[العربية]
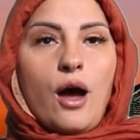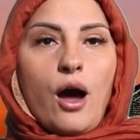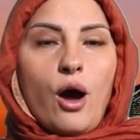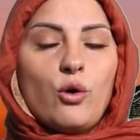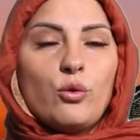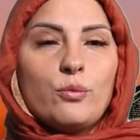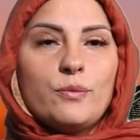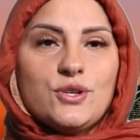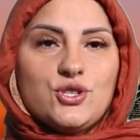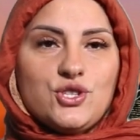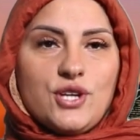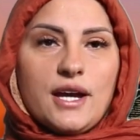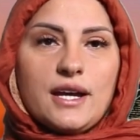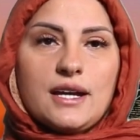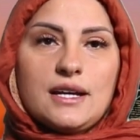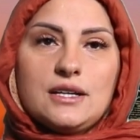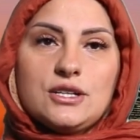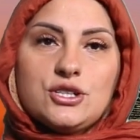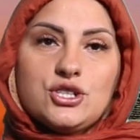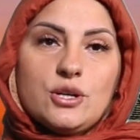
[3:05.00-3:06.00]
أو
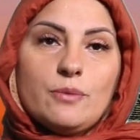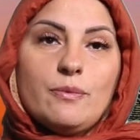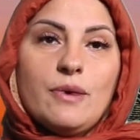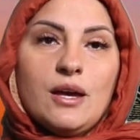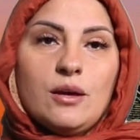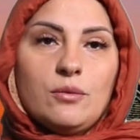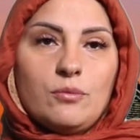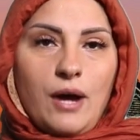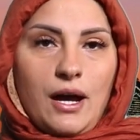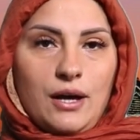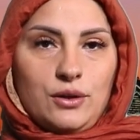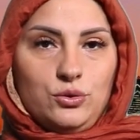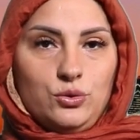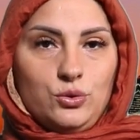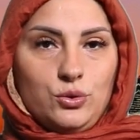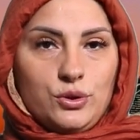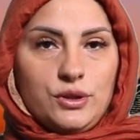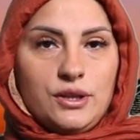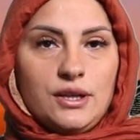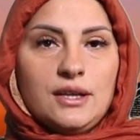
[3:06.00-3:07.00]
بشكل شبه
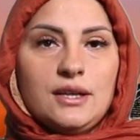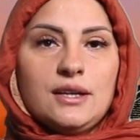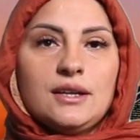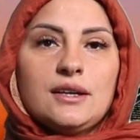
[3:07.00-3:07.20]
محدود